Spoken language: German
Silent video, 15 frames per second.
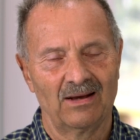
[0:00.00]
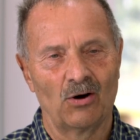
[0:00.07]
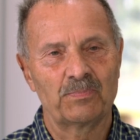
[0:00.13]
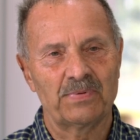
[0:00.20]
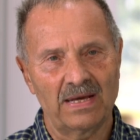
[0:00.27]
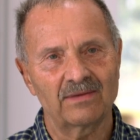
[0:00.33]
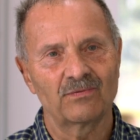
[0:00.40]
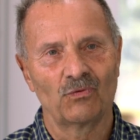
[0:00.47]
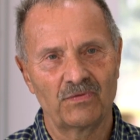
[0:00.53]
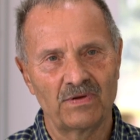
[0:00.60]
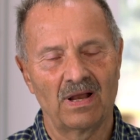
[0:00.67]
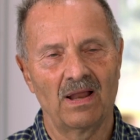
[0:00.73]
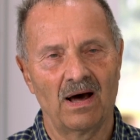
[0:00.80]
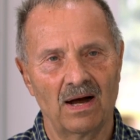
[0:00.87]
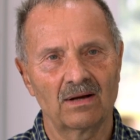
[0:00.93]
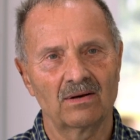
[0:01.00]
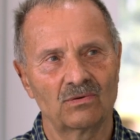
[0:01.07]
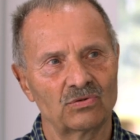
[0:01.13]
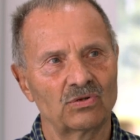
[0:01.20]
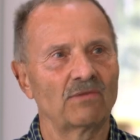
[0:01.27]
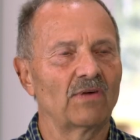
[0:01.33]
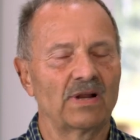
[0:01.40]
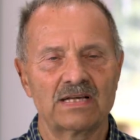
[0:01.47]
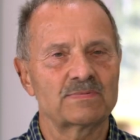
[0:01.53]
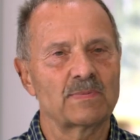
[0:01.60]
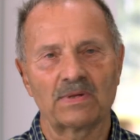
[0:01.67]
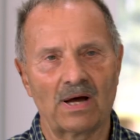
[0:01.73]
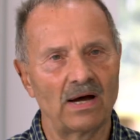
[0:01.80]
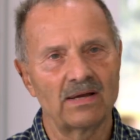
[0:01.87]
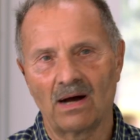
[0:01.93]
Objekt, wo wir lagen. Und dann waren
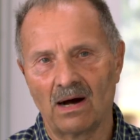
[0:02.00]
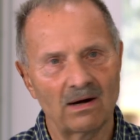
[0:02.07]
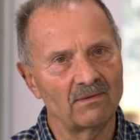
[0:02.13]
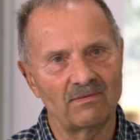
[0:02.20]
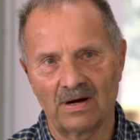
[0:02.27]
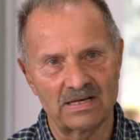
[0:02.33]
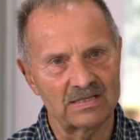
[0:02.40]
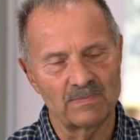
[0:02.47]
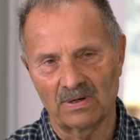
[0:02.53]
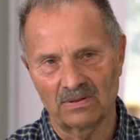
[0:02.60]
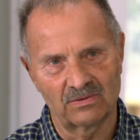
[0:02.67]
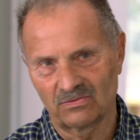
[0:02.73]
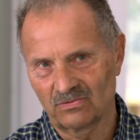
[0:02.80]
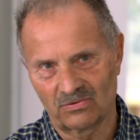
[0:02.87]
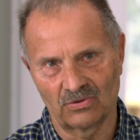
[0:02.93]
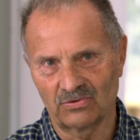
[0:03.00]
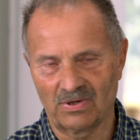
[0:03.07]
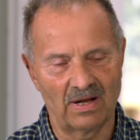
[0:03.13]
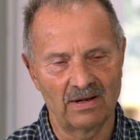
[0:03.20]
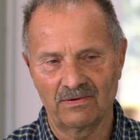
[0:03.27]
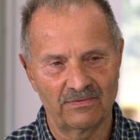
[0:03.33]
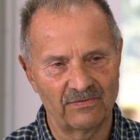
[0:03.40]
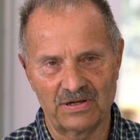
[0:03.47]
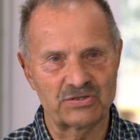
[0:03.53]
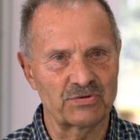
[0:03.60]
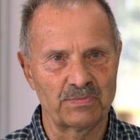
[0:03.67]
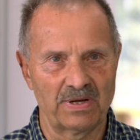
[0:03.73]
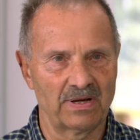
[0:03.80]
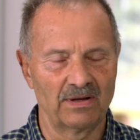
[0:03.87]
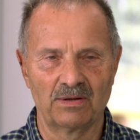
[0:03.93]
erstmal drei Jahre, war erstmal total falsch
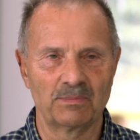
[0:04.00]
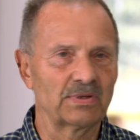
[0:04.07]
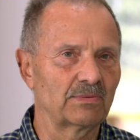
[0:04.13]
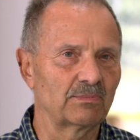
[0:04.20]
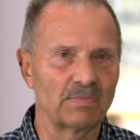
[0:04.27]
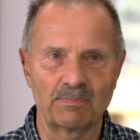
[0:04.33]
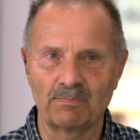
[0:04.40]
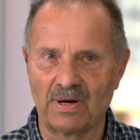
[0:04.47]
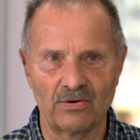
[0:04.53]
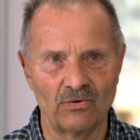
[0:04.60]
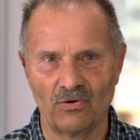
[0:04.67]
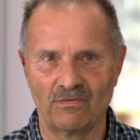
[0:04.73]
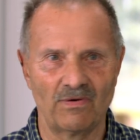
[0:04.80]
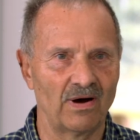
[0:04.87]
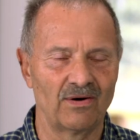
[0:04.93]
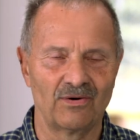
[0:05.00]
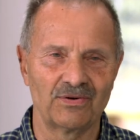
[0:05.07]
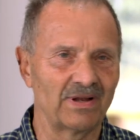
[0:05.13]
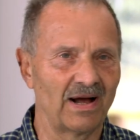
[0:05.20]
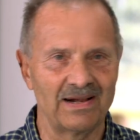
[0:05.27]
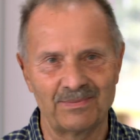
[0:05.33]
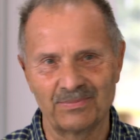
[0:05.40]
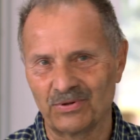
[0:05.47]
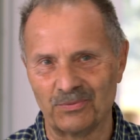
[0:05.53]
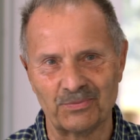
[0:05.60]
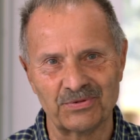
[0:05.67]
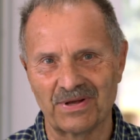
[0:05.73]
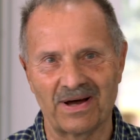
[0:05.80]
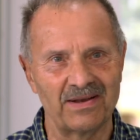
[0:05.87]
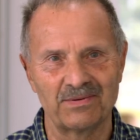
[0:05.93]
und Mega. Ne? Mit, mit Manöver und allem drum
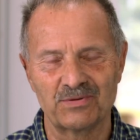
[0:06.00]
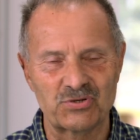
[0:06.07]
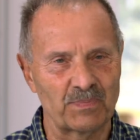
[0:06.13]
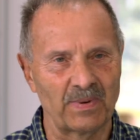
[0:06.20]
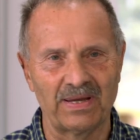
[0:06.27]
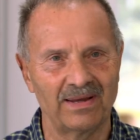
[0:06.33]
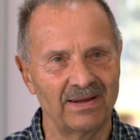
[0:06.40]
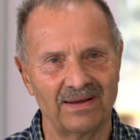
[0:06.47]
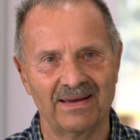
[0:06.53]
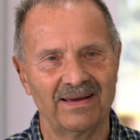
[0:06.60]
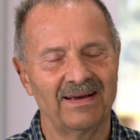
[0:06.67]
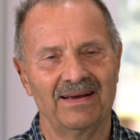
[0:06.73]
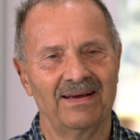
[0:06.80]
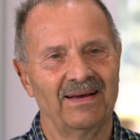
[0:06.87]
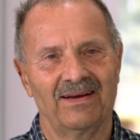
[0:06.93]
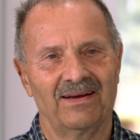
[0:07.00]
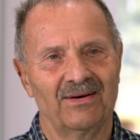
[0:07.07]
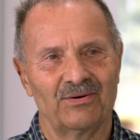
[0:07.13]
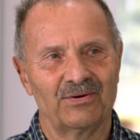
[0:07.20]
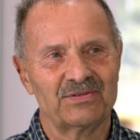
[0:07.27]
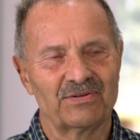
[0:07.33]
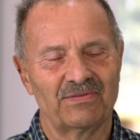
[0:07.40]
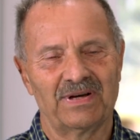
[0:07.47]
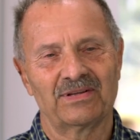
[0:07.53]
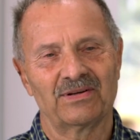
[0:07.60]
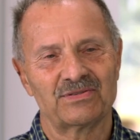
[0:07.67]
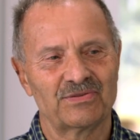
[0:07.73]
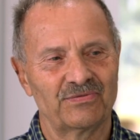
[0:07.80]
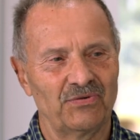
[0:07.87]
und dran, Springen und so weiter und so